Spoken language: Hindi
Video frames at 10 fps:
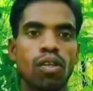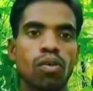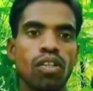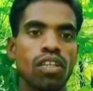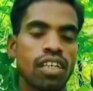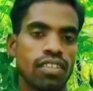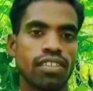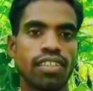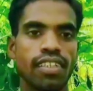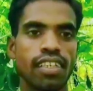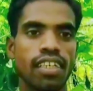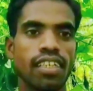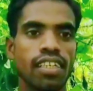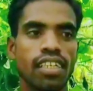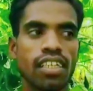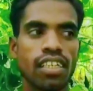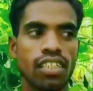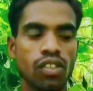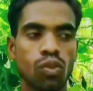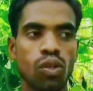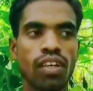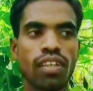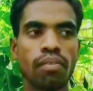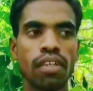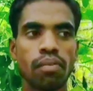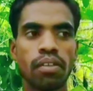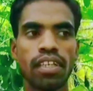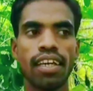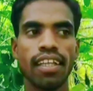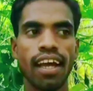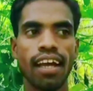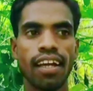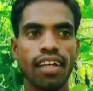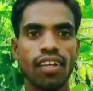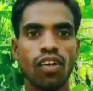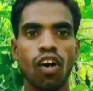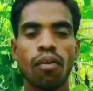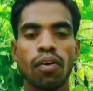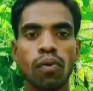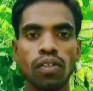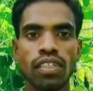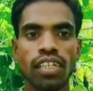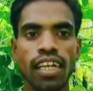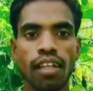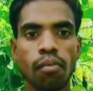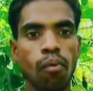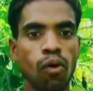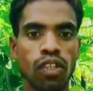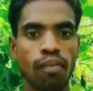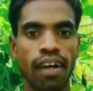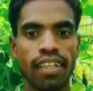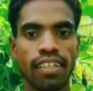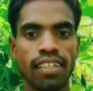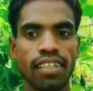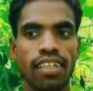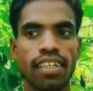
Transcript: बिल्कुल कर सकते थे जेकर थोड़ा सा भी जमीन है ना हाँ। कुछ नहीं आदमी बहुत कमा ले ही